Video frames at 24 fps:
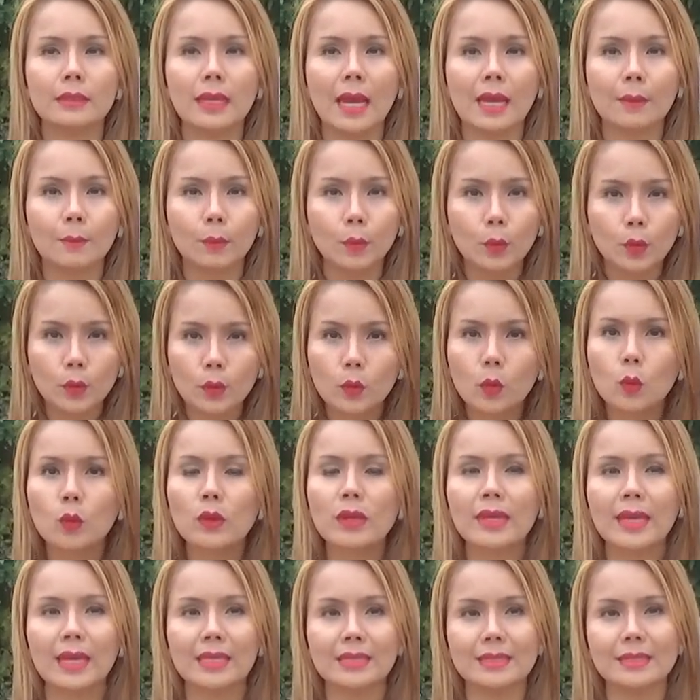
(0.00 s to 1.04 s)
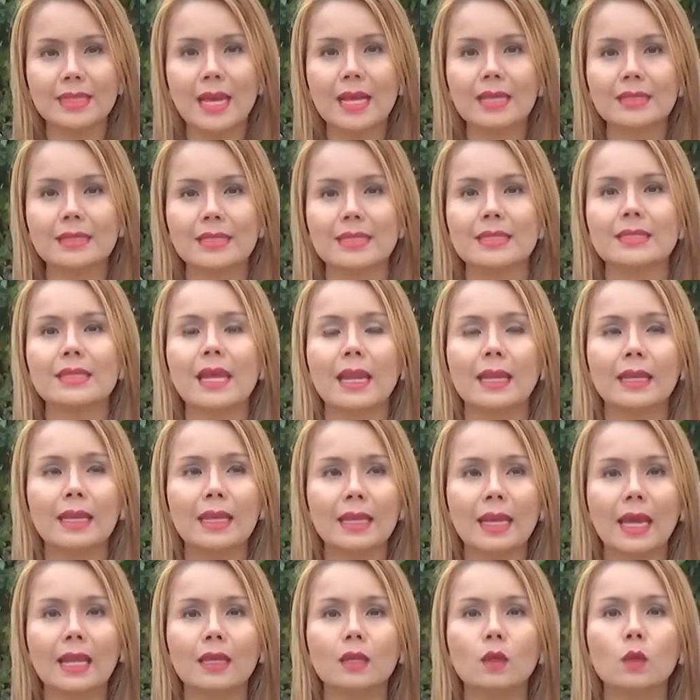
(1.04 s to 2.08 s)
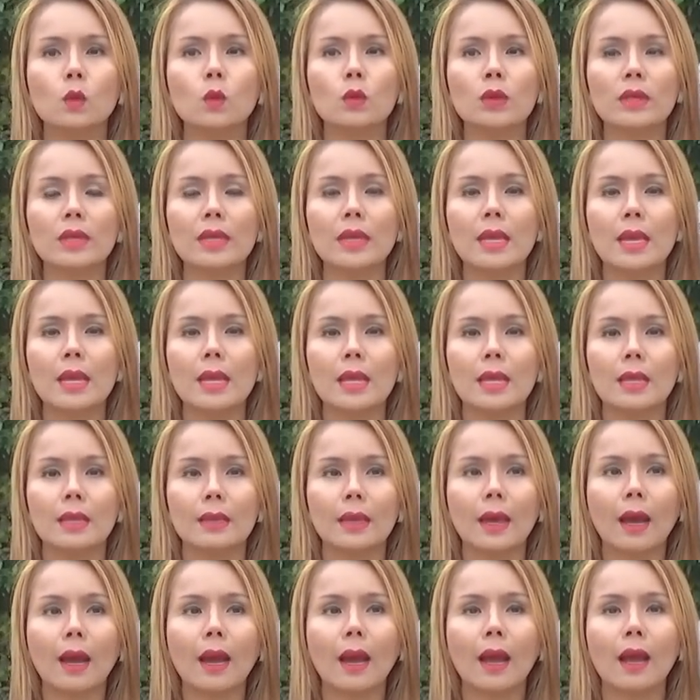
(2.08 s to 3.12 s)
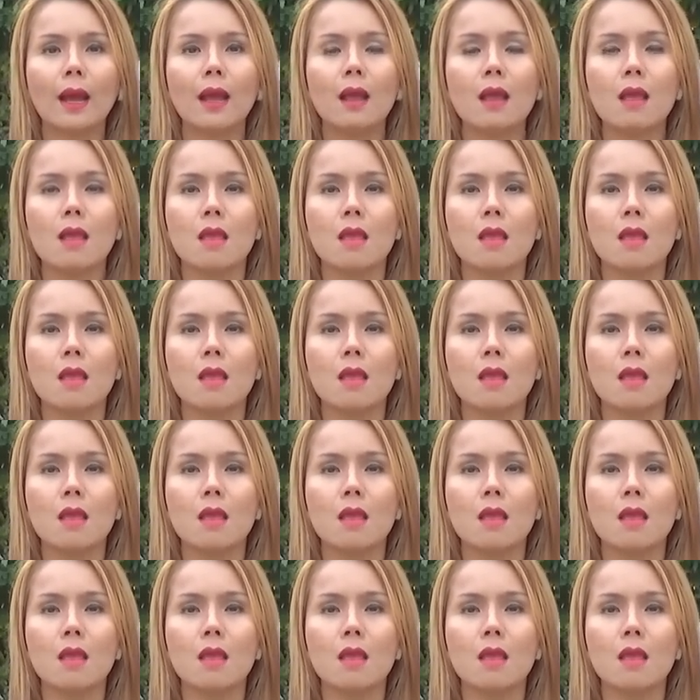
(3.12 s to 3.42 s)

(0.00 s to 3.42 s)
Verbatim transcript: การพูดคุยการสร้างสีสันในการคุยนะคะ